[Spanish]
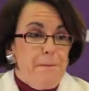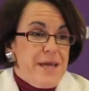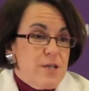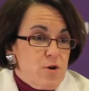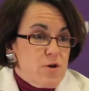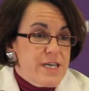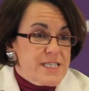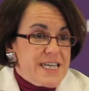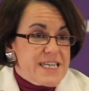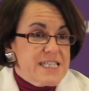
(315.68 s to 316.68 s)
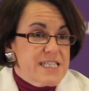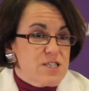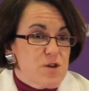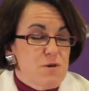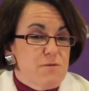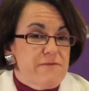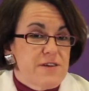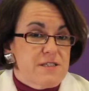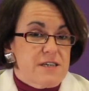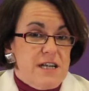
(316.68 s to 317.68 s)
Pero esta crisis, ¿cómo va a
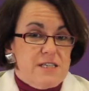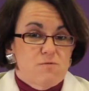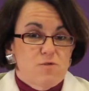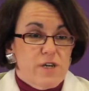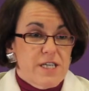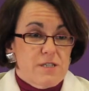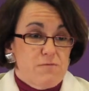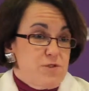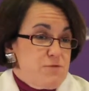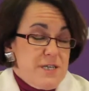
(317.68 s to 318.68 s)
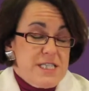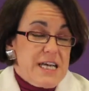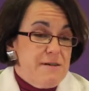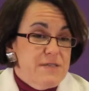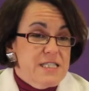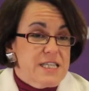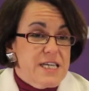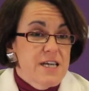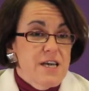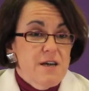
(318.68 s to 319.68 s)
afectar a las mujeres? Pues
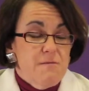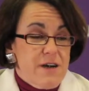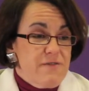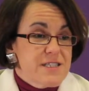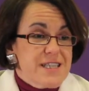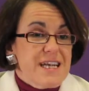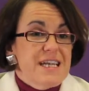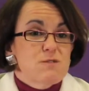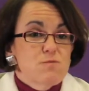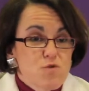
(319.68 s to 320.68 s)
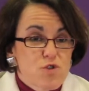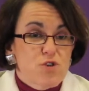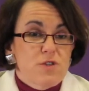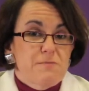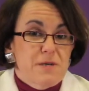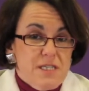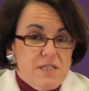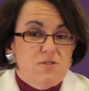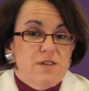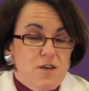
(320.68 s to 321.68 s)
básicamente va a afectarlas mucho
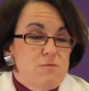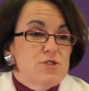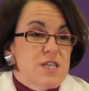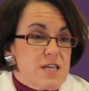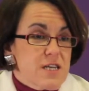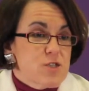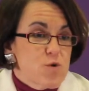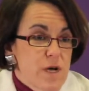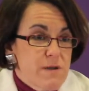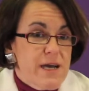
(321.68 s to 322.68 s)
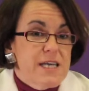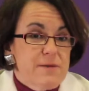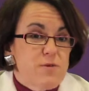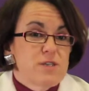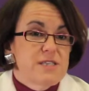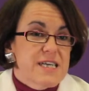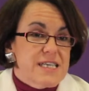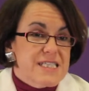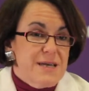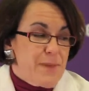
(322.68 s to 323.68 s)
dependiendo de cómo se resuelva y qué
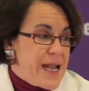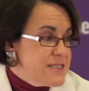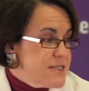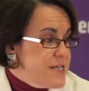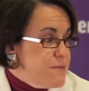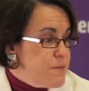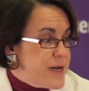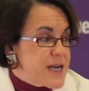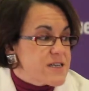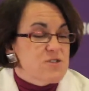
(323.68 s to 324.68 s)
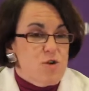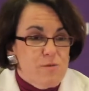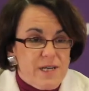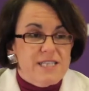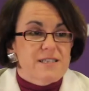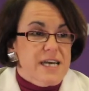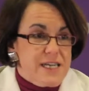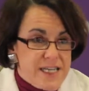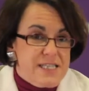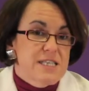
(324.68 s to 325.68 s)
políticas se planteen para resolver esta
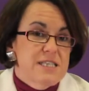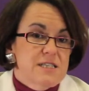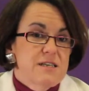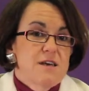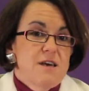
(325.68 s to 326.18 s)
crisis.